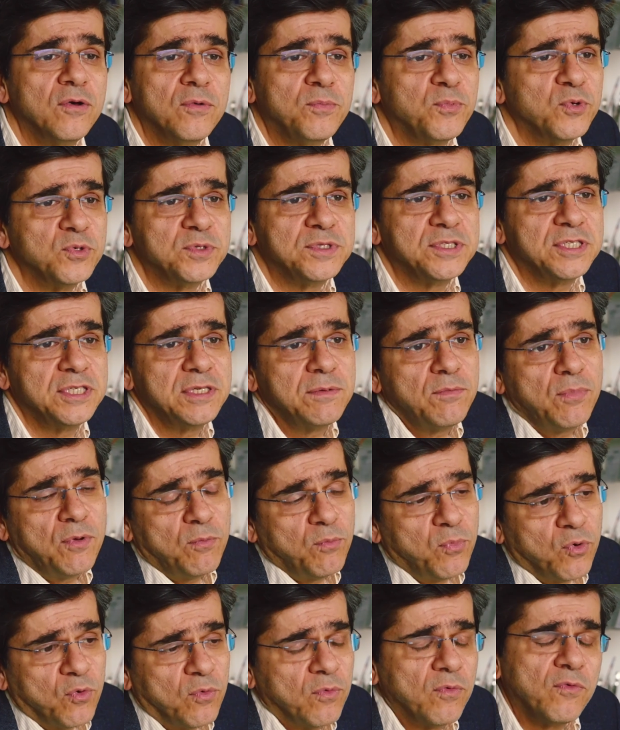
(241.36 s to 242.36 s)
possible.
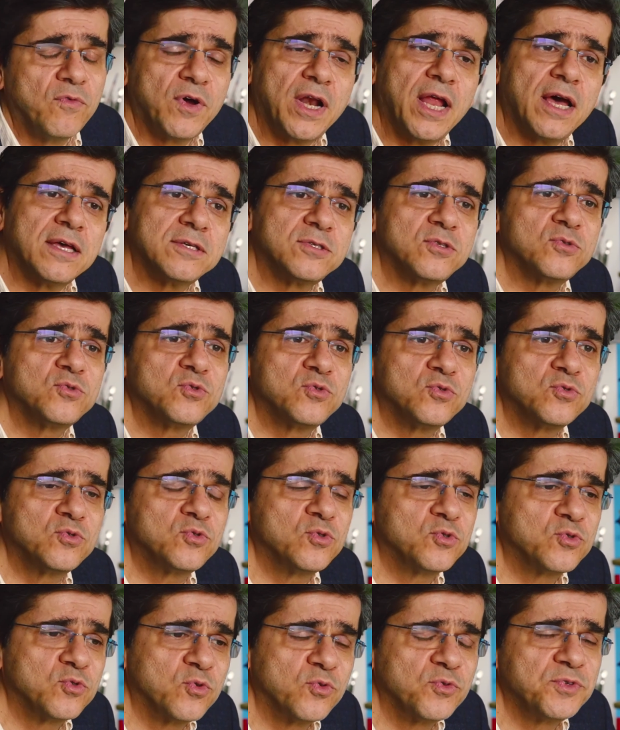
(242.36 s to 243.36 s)
Bon, voilà, ce,
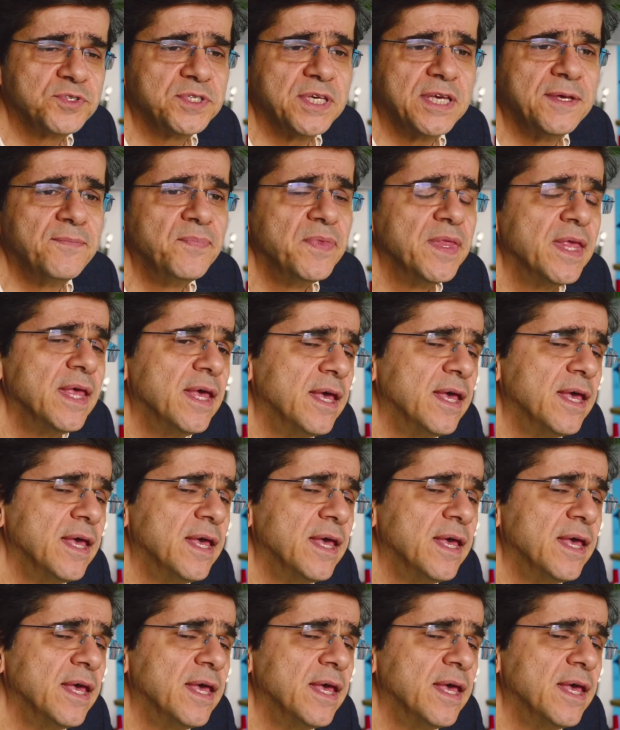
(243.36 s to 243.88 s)
sont ces,